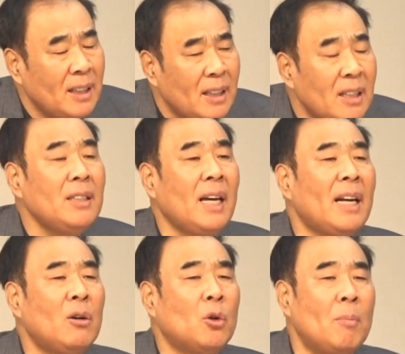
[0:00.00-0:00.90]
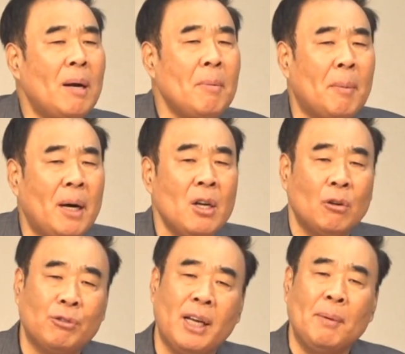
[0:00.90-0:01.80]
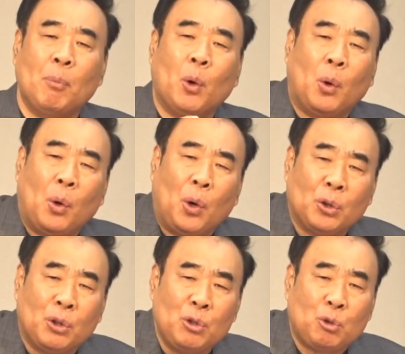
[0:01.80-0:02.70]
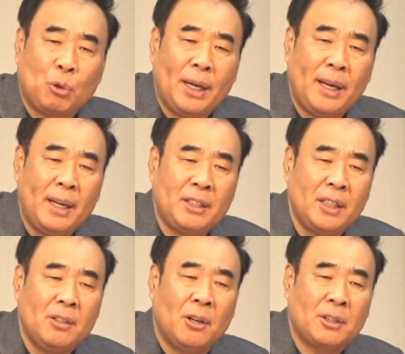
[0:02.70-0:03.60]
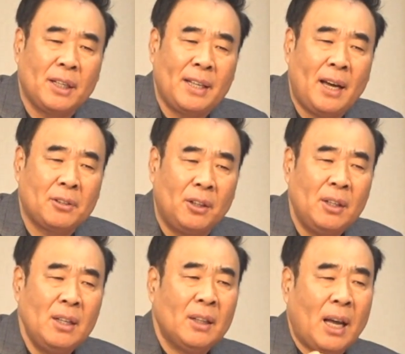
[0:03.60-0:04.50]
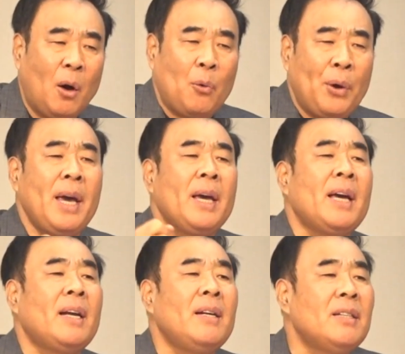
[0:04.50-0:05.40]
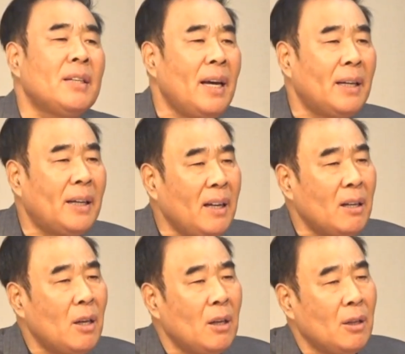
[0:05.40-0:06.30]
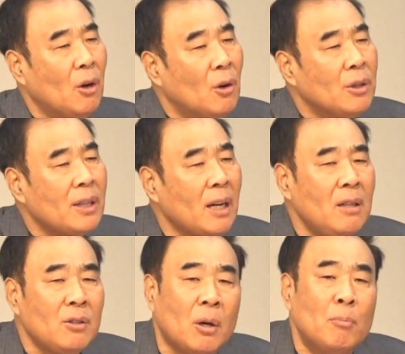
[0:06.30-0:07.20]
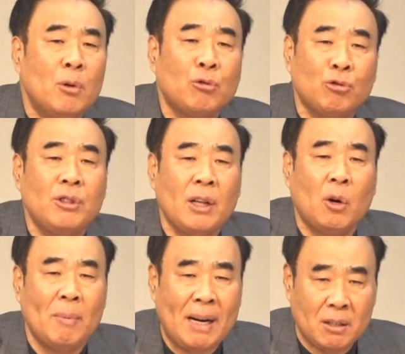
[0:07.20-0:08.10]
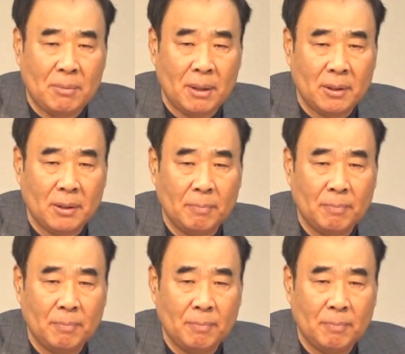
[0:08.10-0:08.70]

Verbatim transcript: 큰 사랑으로 말미암아 우리의 모든 죄진 것에 대해서 다 회개하는 자에게 영생을 선물로 주신다고 말씀했어요.